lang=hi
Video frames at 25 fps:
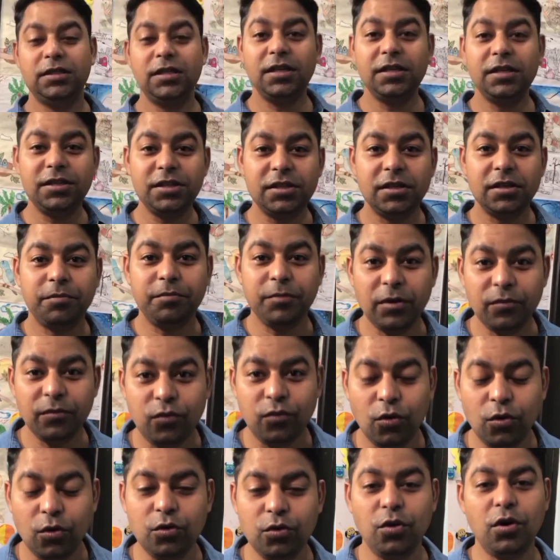तीसरी चीज अपने
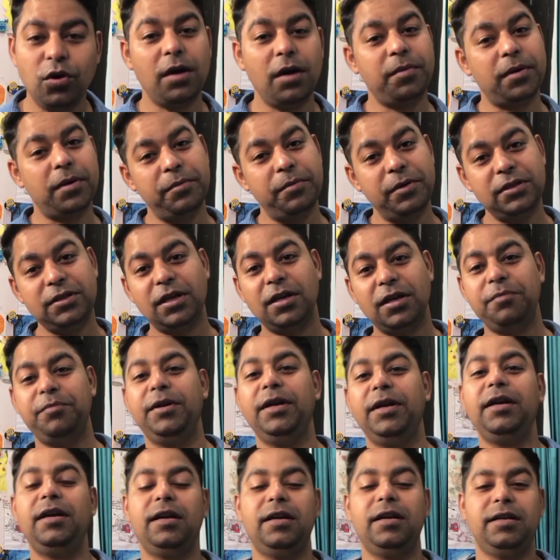फोन को आप हमेशा
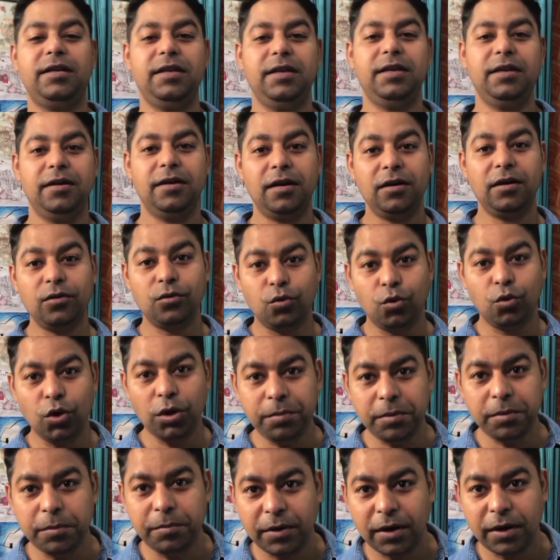अपडेट रखिएगा
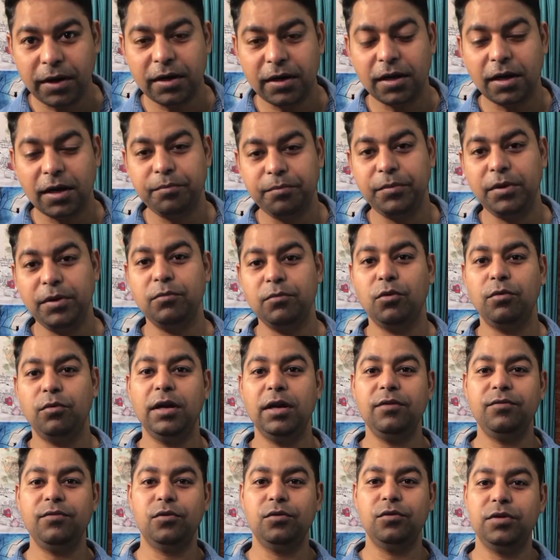कोई भी ब्रांड अपने
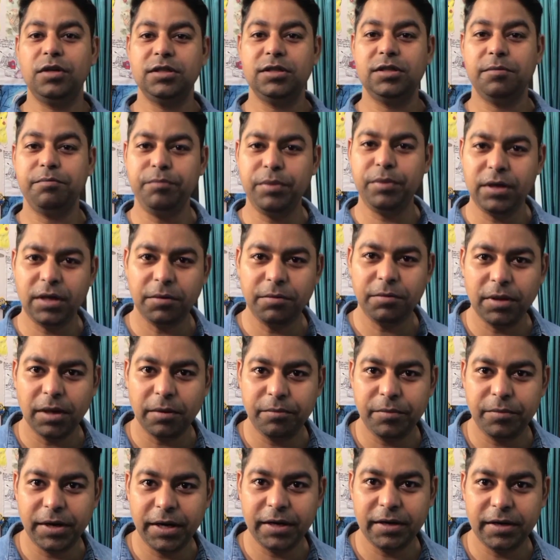मोबाइल फोन का जब भी कभी
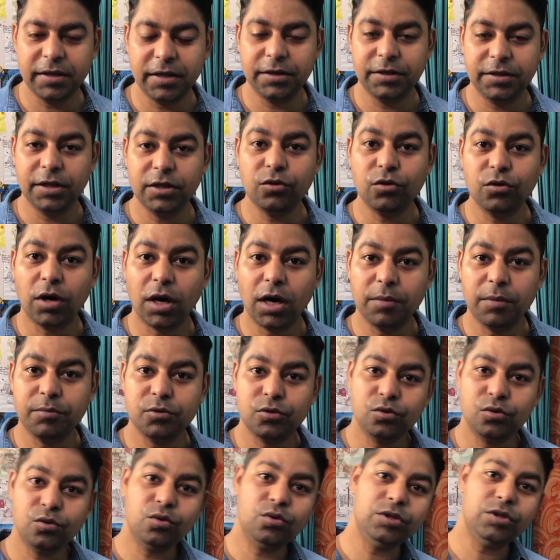अपडेट देते हैं तो आप
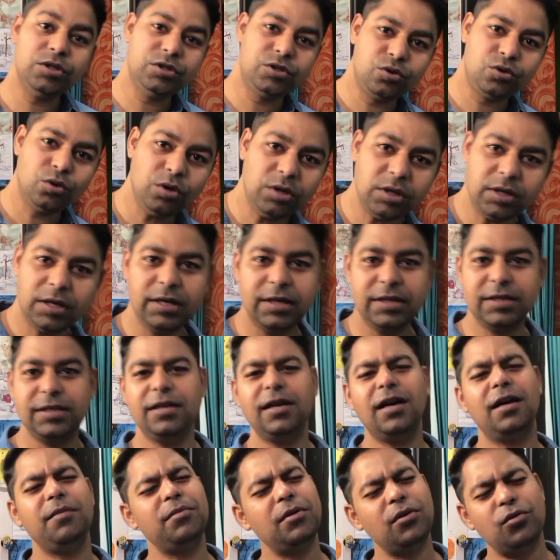उसको इंस्टॉल कर
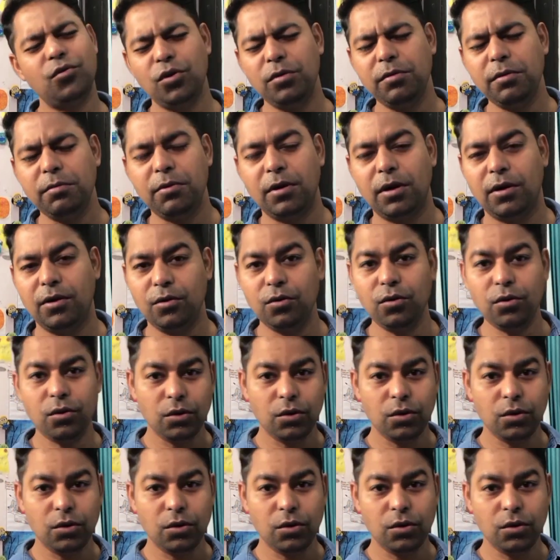लीजिएगा आपका कोई भी ब्रांड